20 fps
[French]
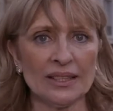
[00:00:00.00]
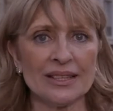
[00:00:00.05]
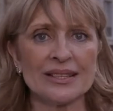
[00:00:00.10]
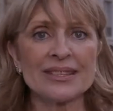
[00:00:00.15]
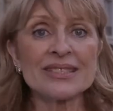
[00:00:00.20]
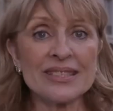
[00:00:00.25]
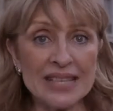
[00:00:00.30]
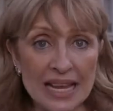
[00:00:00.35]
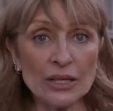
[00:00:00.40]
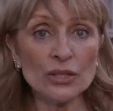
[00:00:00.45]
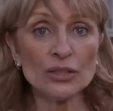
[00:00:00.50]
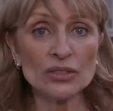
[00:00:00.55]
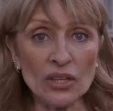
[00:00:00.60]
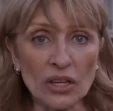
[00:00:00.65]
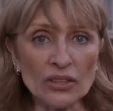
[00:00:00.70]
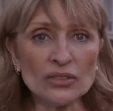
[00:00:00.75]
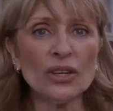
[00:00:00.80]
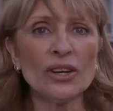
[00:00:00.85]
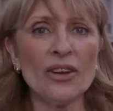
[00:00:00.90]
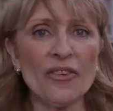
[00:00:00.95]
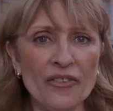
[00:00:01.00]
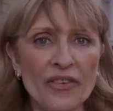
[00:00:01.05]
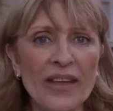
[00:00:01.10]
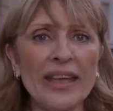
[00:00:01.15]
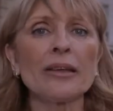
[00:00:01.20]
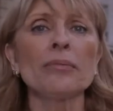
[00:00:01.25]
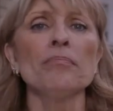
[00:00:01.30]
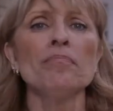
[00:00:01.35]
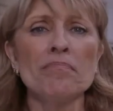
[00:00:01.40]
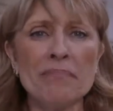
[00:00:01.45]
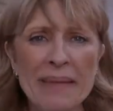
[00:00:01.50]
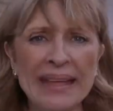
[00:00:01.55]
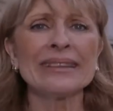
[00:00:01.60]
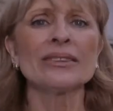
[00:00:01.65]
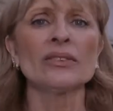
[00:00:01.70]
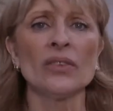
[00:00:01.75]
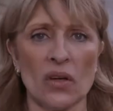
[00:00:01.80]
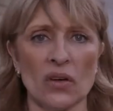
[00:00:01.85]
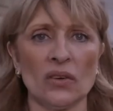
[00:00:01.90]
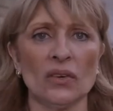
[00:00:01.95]
C'est le temps de le faire
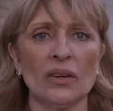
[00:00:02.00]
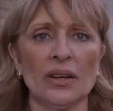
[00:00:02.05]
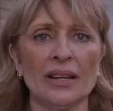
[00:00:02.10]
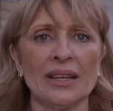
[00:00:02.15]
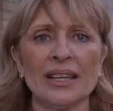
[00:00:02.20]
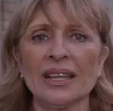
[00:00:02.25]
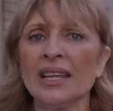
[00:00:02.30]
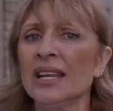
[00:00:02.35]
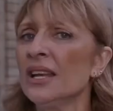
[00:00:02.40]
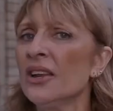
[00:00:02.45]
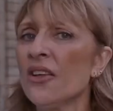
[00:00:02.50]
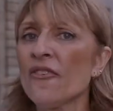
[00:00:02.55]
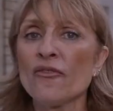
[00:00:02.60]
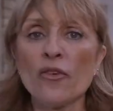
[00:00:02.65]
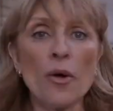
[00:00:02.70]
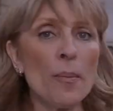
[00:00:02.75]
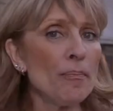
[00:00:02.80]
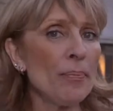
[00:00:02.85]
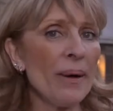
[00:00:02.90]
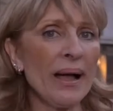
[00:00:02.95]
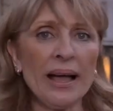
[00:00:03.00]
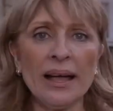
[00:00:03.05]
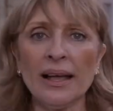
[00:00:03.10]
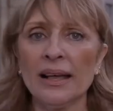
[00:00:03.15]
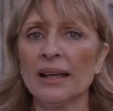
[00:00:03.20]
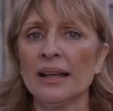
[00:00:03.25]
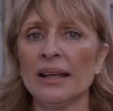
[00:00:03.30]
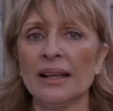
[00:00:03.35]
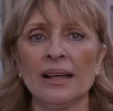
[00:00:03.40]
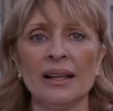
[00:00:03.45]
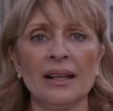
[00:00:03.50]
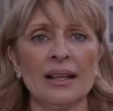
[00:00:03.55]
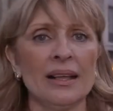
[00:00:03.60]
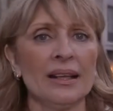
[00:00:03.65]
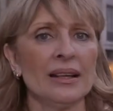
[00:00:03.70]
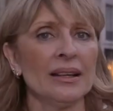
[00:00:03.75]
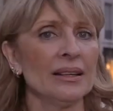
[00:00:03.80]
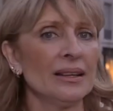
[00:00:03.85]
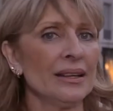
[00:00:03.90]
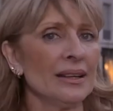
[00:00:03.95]
maintenant. Il ne faut pas
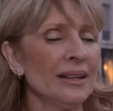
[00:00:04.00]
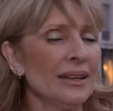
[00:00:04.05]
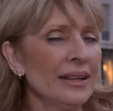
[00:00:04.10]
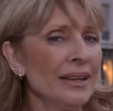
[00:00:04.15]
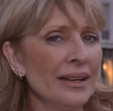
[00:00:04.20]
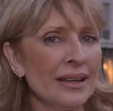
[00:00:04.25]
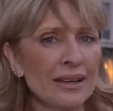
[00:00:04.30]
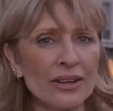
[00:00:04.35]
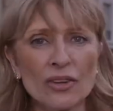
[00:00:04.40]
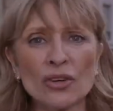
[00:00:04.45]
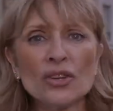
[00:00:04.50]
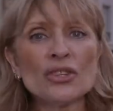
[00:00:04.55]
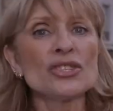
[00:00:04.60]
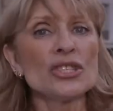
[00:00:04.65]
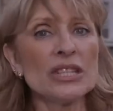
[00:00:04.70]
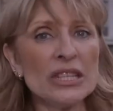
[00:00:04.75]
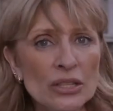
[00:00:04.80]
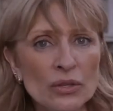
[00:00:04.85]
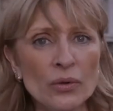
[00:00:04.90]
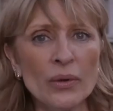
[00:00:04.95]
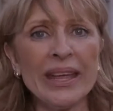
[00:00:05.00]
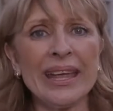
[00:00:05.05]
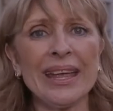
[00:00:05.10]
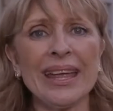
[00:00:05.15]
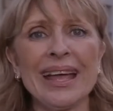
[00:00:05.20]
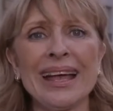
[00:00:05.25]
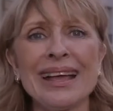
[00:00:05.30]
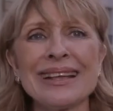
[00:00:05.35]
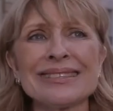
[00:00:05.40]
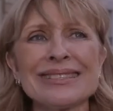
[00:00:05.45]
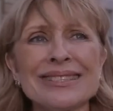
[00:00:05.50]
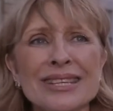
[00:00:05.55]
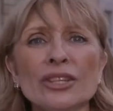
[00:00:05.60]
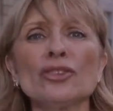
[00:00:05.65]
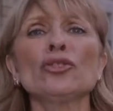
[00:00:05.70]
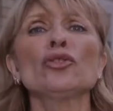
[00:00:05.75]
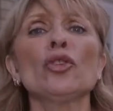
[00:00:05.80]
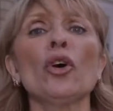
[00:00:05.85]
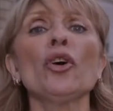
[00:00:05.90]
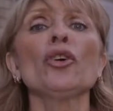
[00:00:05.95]
euh, continuer à
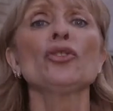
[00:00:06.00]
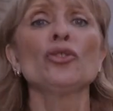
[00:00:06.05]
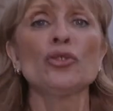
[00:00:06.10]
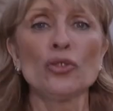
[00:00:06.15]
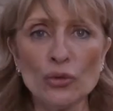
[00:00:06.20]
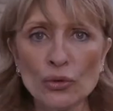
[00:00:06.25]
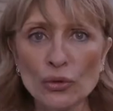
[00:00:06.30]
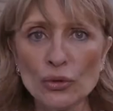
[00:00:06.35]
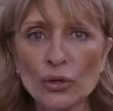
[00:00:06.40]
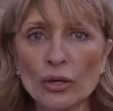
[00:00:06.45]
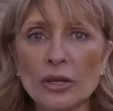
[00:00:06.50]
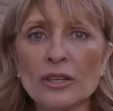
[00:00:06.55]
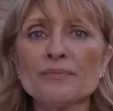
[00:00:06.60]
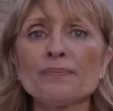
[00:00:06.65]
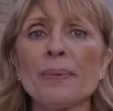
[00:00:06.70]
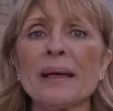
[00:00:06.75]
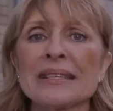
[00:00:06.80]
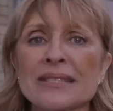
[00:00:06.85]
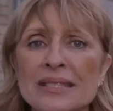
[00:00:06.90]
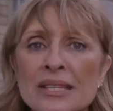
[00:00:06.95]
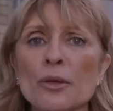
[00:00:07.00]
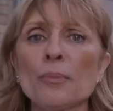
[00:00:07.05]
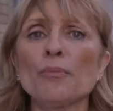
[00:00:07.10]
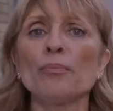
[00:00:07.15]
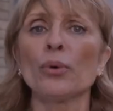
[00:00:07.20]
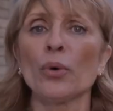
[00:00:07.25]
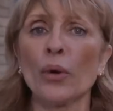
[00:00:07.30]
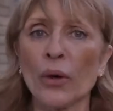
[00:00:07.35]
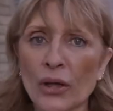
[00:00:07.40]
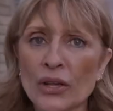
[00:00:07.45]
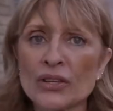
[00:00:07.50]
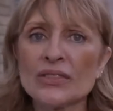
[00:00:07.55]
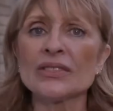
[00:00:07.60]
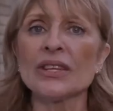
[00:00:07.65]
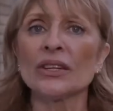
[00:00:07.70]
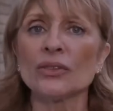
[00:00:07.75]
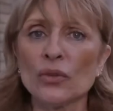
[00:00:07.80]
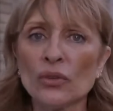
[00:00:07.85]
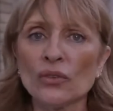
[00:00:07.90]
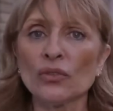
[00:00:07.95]
cette torture parce que pour eux,
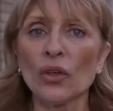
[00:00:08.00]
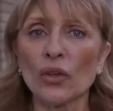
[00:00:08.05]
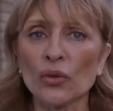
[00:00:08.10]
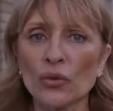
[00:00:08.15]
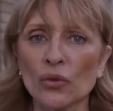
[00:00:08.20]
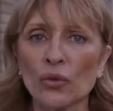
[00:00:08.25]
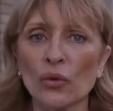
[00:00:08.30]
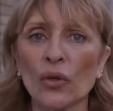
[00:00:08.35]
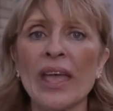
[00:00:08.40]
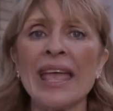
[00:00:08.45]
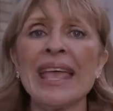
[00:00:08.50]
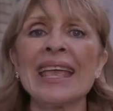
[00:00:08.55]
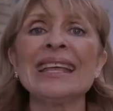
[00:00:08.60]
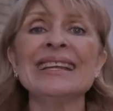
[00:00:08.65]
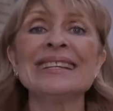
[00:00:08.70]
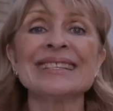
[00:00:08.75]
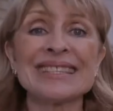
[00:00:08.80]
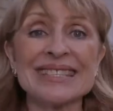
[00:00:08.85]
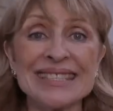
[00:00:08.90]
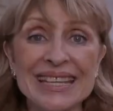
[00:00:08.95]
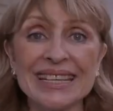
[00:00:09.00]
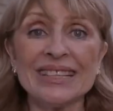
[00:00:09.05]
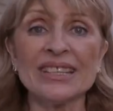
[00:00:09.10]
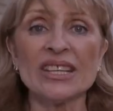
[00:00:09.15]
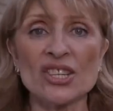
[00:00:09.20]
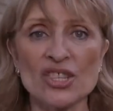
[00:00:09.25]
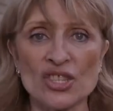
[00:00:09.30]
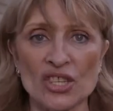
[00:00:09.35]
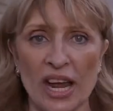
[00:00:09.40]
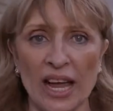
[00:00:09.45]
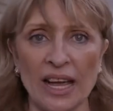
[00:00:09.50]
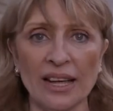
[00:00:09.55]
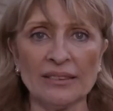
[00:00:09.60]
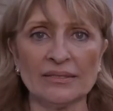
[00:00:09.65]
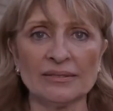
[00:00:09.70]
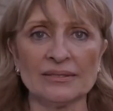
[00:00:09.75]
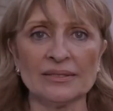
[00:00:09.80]
c'est une torture. Ils savent déjà